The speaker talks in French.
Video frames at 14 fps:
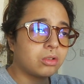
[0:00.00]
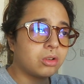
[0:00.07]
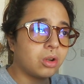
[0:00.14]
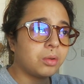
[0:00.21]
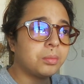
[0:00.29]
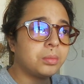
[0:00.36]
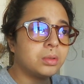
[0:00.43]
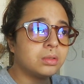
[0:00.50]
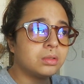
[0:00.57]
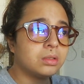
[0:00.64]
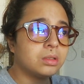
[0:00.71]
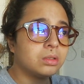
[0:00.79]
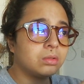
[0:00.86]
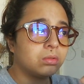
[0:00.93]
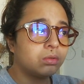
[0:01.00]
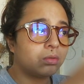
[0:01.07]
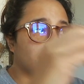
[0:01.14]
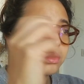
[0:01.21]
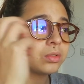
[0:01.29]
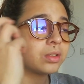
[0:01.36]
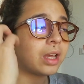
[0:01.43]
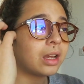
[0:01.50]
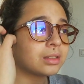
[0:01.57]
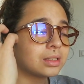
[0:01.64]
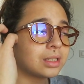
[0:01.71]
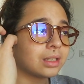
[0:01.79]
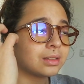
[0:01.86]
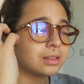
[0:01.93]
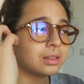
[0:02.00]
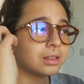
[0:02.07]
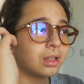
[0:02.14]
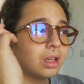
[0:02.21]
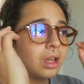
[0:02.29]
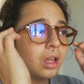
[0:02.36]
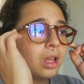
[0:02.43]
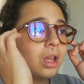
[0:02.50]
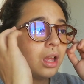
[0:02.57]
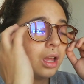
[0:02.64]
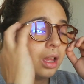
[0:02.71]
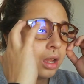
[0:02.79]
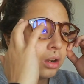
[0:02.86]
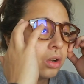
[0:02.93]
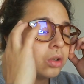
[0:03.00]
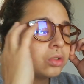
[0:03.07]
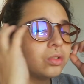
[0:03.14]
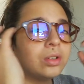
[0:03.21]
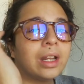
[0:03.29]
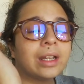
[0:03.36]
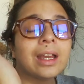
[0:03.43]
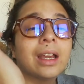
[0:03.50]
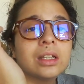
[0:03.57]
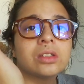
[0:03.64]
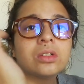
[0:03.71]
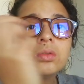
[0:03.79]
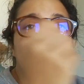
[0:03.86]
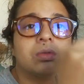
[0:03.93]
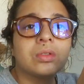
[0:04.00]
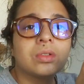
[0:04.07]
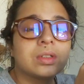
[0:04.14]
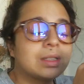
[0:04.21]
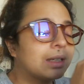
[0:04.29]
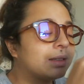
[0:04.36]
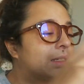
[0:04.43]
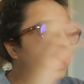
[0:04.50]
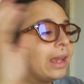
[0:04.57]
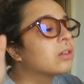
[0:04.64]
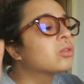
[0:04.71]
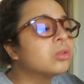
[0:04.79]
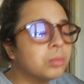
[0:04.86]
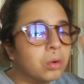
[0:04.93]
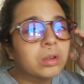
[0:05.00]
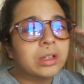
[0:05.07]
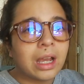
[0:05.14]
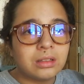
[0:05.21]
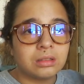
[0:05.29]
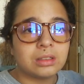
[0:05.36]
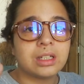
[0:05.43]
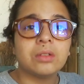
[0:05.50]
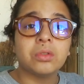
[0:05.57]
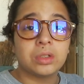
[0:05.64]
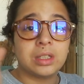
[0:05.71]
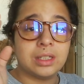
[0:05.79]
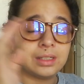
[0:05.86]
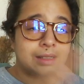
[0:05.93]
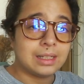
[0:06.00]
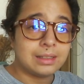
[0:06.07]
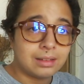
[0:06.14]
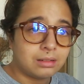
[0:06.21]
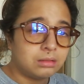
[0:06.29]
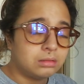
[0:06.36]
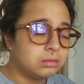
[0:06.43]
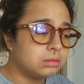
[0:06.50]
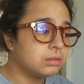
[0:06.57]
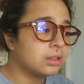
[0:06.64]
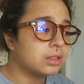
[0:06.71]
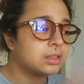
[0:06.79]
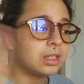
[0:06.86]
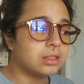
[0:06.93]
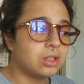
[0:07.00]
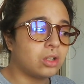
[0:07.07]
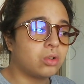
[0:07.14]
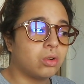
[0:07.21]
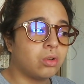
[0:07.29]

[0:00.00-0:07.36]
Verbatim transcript: comme on a cette, lors de l'agression, cette aire de Broca dans le cerveau qui s'éteint, c'est-à-dire